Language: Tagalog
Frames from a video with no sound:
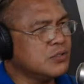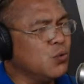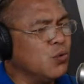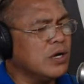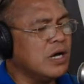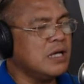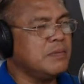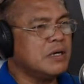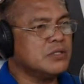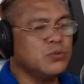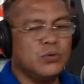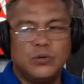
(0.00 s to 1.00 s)
dugay
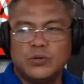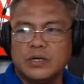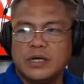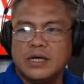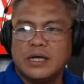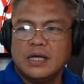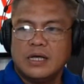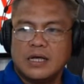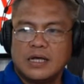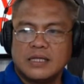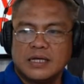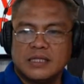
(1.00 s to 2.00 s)
makatulog
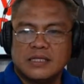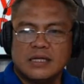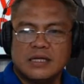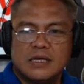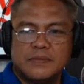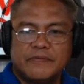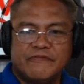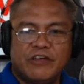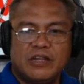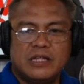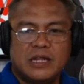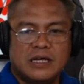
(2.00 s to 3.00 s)
kanang kaning uh,
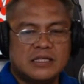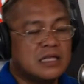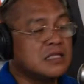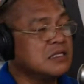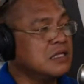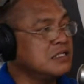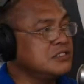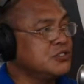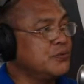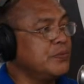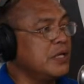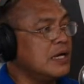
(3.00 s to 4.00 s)
feel nila nga nana sa
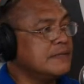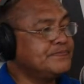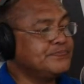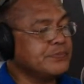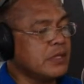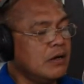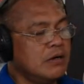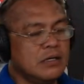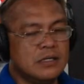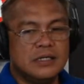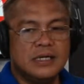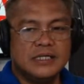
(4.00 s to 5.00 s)
insomnia
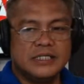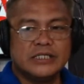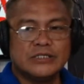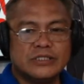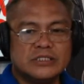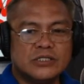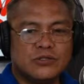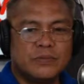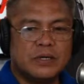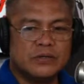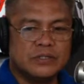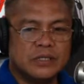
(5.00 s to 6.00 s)
oh. nindot siya
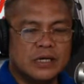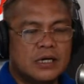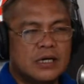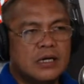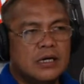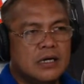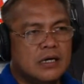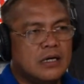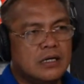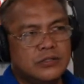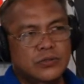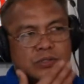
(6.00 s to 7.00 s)
tumaron
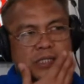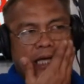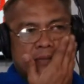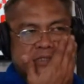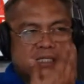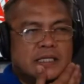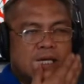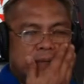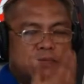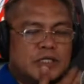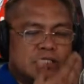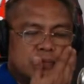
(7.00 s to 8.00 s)
uh, two times a day
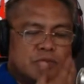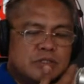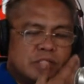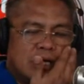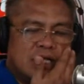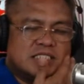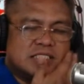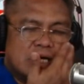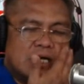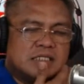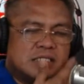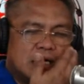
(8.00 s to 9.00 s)
pwede sa buntag
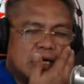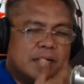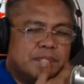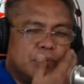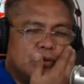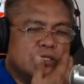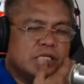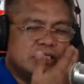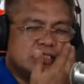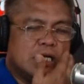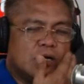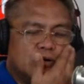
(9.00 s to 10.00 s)
isa sa hapon
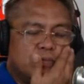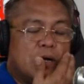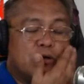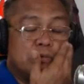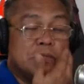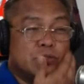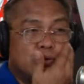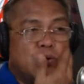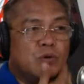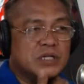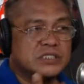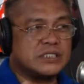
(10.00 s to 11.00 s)
isa o bago
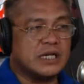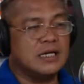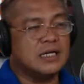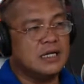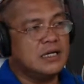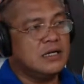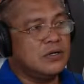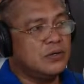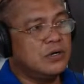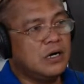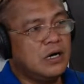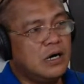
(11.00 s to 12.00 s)
matulog isa
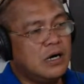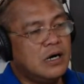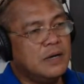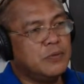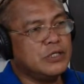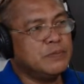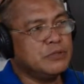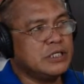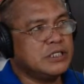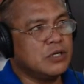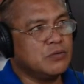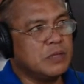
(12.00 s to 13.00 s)
or uh, pwede po na
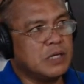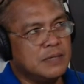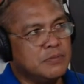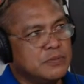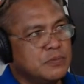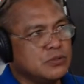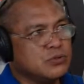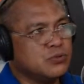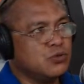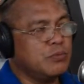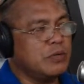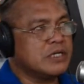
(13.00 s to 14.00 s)
siya kung makalimot pag
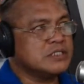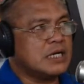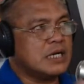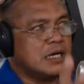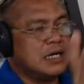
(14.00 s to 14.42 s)
tumar sa